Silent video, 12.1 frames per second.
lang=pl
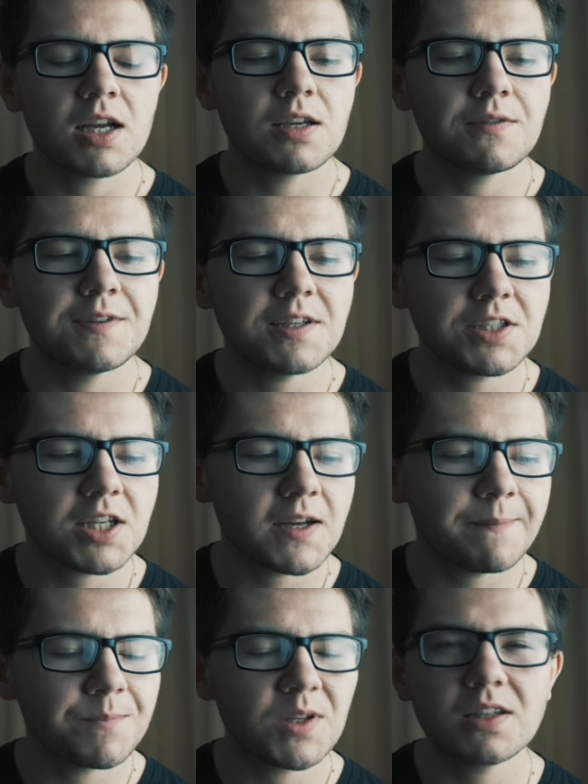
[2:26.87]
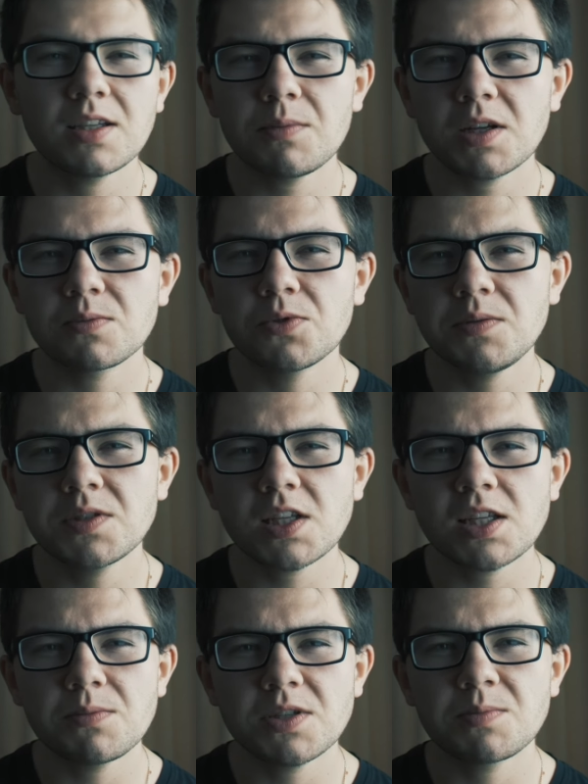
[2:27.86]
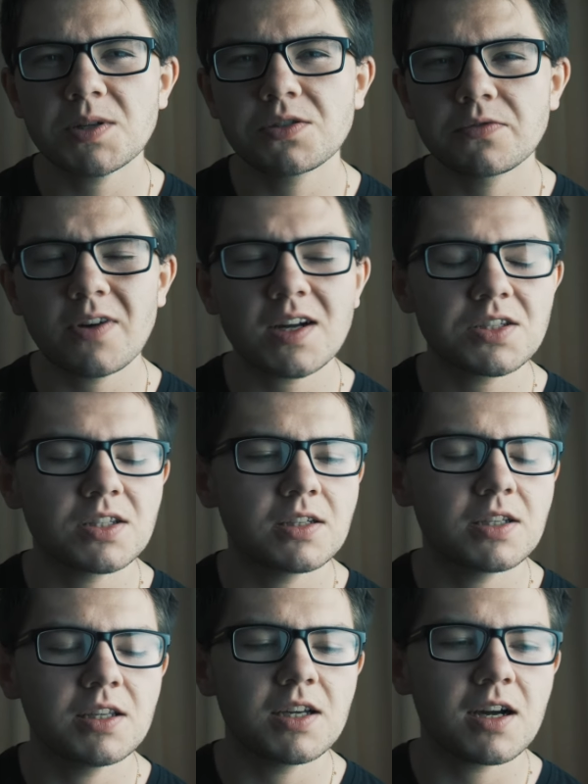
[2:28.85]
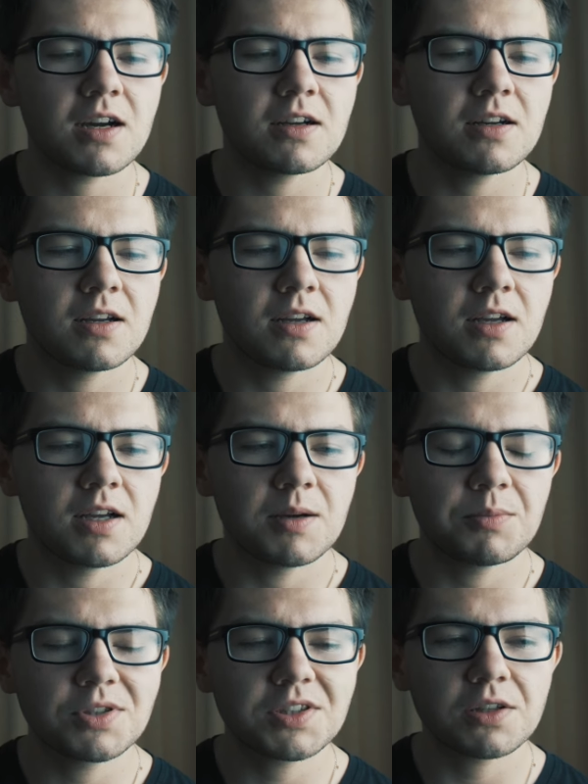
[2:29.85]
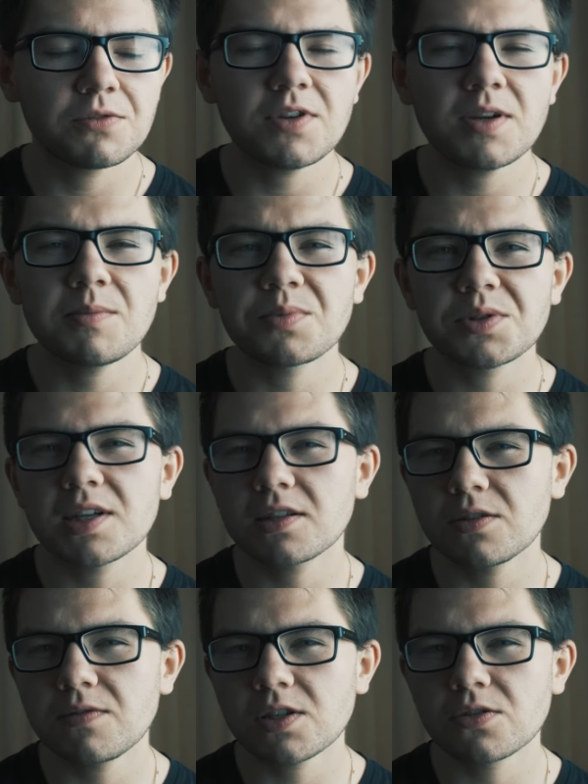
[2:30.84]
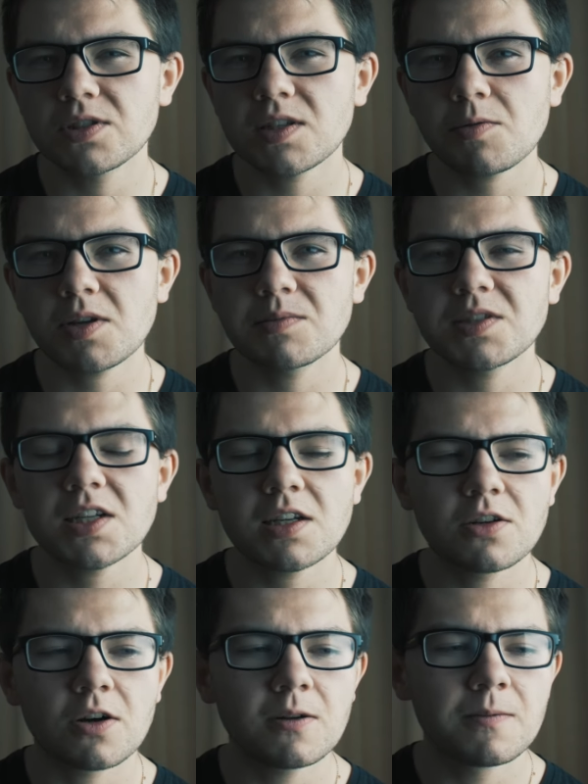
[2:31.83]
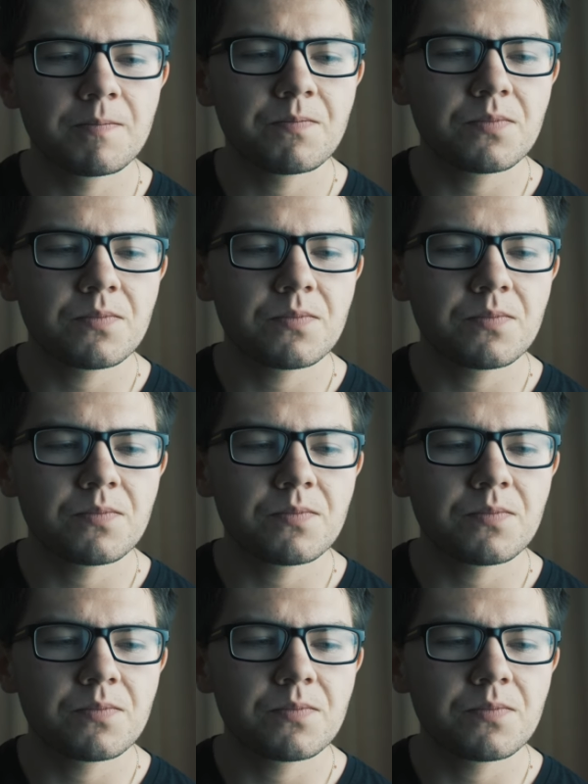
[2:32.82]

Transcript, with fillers: I wiecie, ten temat moim zdaniem jest bardzo ważny i ja postanowiłem potraktować go całkiem serio,